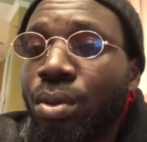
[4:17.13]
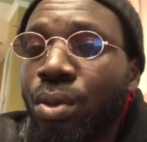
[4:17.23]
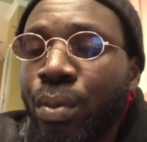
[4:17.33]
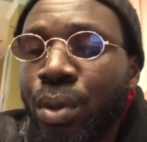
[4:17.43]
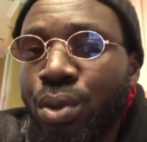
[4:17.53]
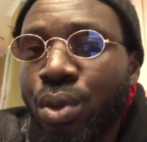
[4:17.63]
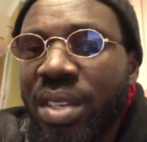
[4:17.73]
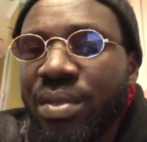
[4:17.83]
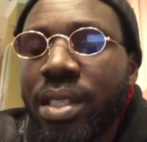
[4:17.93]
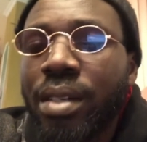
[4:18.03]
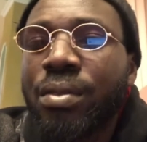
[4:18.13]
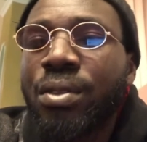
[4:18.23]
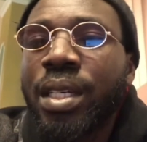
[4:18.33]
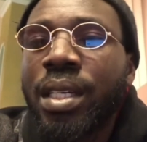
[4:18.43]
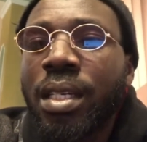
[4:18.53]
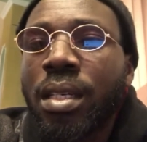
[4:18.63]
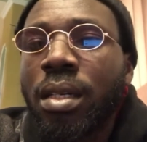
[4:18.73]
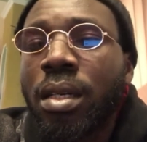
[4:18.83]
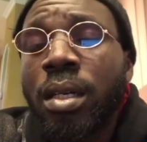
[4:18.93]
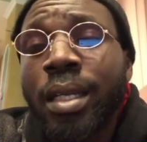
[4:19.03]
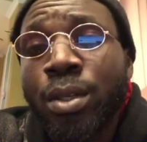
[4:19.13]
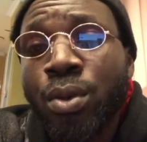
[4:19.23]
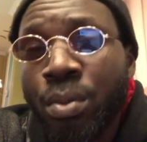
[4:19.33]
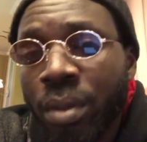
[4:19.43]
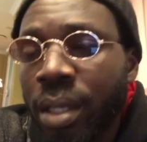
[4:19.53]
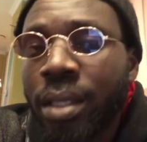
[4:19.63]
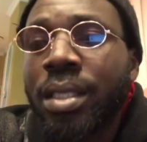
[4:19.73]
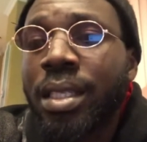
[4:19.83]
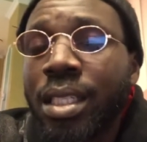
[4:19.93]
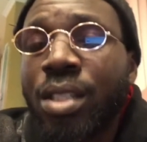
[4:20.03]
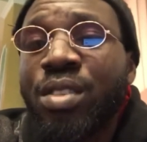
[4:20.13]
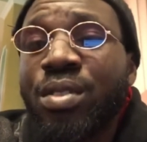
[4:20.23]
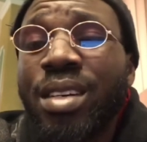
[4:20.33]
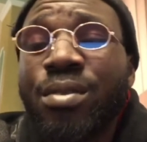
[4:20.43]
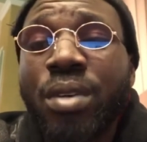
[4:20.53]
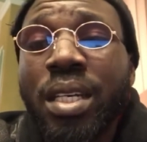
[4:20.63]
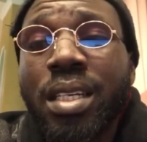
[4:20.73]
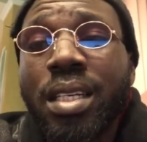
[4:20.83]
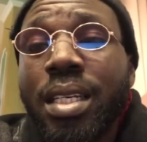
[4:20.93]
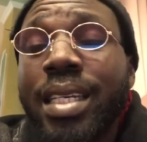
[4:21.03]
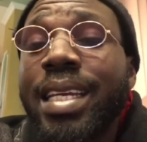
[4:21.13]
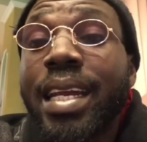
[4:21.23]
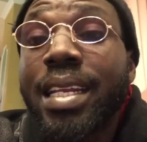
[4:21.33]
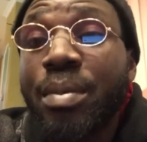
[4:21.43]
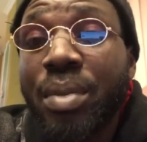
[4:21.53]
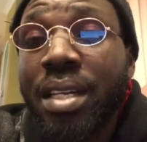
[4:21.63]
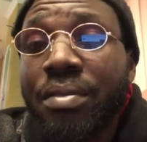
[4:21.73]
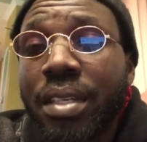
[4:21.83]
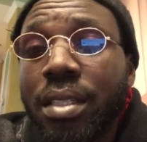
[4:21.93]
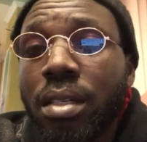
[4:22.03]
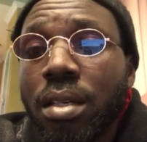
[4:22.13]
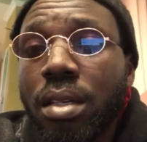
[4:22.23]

le monsieur qui vous a envoyé les documents, c'est-à-dire qui vous a envoyé, il n'y a rien à payer en fait.